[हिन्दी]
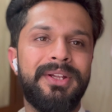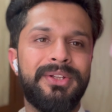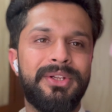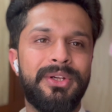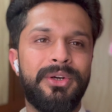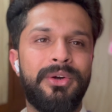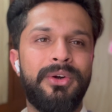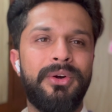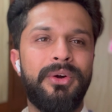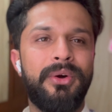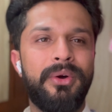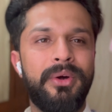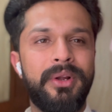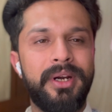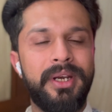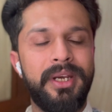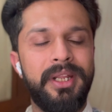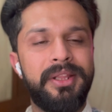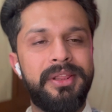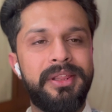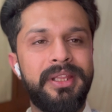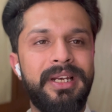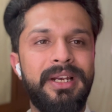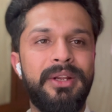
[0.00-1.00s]
और
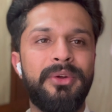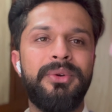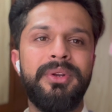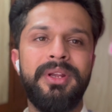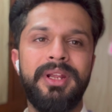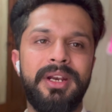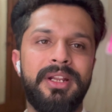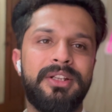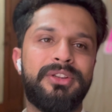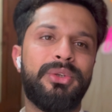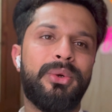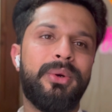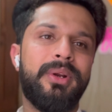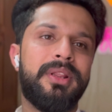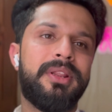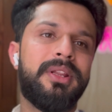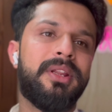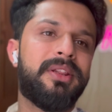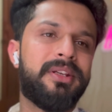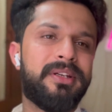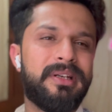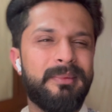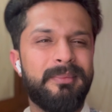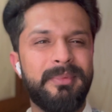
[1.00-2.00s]
इसीलिए उनके ना थोड़ा सा
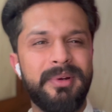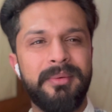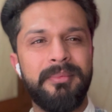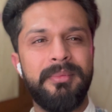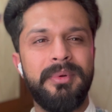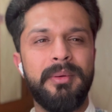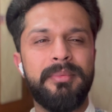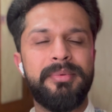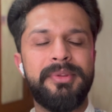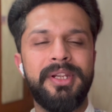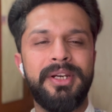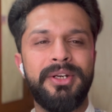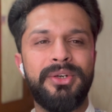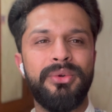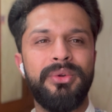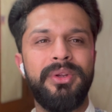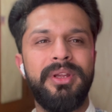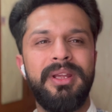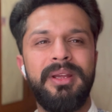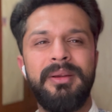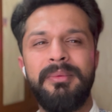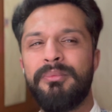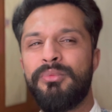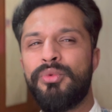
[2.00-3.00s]
स्टमक भी अपसेट
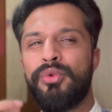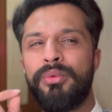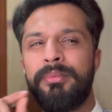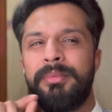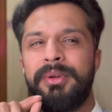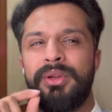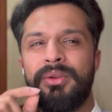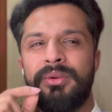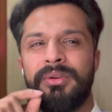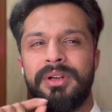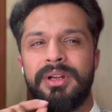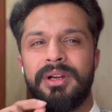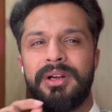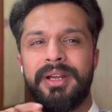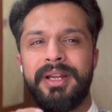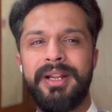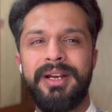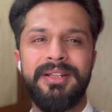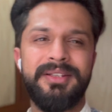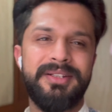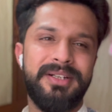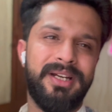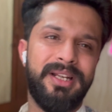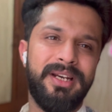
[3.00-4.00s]
हुई मुंह भी उनका कह
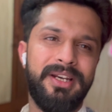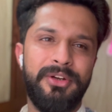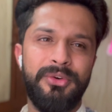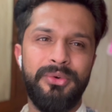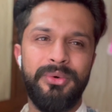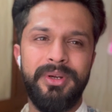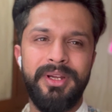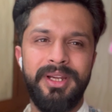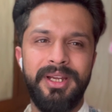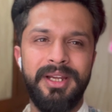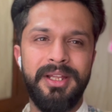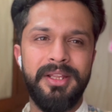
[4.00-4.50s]
रहा छाले हो गए